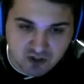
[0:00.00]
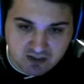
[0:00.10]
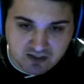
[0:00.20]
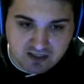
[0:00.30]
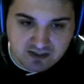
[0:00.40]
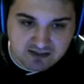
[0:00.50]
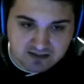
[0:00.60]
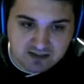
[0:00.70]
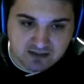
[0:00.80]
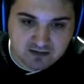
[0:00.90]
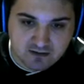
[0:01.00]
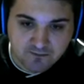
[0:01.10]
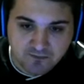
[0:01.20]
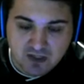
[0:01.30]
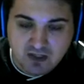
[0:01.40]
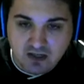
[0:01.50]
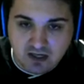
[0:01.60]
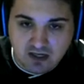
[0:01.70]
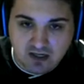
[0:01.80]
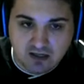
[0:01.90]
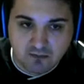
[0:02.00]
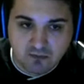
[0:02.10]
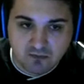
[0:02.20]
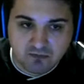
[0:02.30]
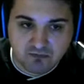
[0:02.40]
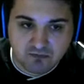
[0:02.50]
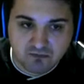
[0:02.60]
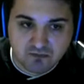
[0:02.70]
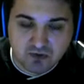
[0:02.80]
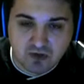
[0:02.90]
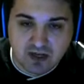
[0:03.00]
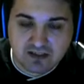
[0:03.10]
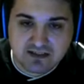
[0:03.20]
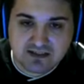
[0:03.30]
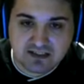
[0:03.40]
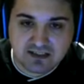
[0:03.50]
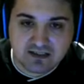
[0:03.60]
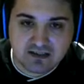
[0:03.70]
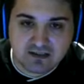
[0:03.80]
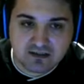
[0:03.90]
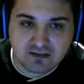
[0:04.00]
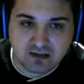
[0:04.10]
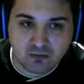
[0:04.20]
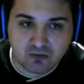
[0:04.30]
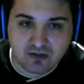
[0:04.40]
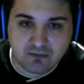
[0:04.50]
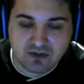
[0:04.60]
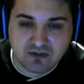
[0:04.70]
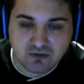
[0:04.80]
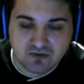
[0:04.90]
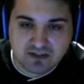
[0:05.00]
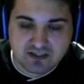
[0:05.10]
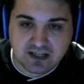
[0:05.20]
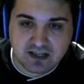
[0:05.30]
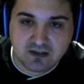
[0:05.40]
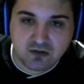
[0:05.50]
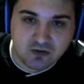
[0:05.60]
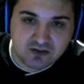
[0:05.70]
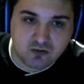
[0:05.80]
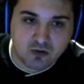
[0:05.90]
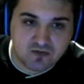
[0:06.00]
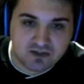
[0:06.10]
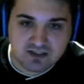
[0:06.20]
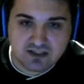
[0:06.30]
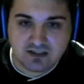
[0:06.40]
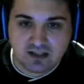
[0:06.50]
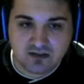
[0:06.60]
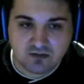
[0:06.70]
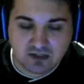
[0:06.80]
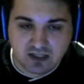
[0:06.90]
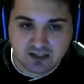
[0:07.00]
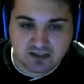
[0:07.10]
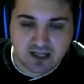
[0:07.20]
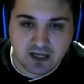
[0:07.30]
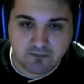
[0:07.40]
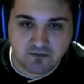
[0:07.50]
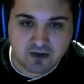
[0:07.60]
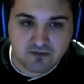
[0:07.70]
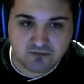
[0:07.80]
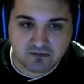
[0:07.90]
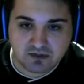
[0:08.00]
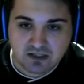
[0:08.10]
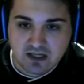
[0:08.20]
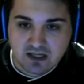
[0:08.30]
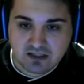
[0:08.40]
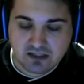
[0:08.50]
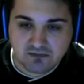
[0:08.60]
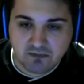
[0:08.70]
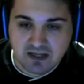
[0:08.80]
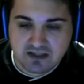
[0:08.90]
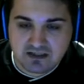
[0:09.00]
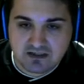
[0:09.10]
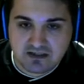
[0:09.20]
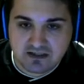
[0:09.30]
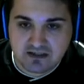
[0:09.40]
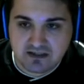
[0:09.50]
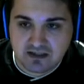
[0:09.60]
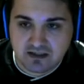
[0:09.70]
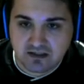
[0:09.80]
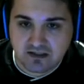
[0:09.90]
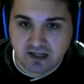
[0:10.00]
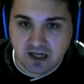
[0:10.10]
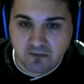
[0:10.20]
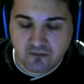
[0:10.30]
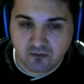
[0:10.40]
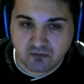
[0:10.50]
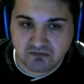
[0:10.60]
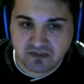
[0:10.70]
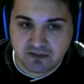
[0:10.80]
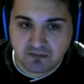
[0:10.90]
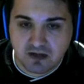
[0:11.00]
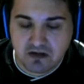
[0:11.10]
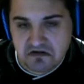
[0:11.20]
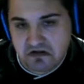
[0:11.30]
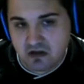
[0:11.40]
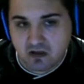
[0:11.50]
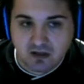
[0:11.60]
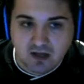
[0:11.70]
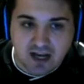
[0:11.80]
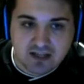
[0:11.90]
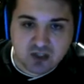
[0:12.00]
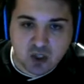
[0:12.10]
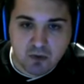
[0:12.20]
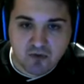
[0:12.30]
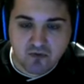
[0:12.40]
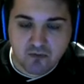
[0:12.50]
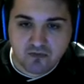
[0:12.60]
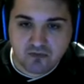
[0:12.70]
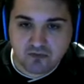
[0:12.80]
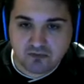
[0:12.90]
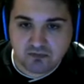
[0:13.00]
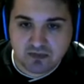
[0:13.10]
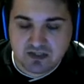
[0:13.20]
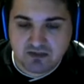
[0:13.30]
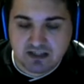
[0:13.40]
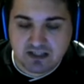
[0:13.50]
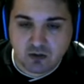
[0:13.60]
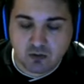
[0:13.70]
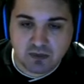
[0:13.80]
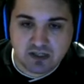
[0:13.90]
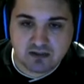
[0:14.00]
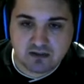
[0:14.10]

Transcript: als der Gegner. Ähm, solange der sich äh, oder beziehungsweise keine größere Kurve zieht, kannst du die Rakete abwerfen. Trifft meistens das Ziel innerhalb von, ich sag mal, 1,5 bis zwei Kilometer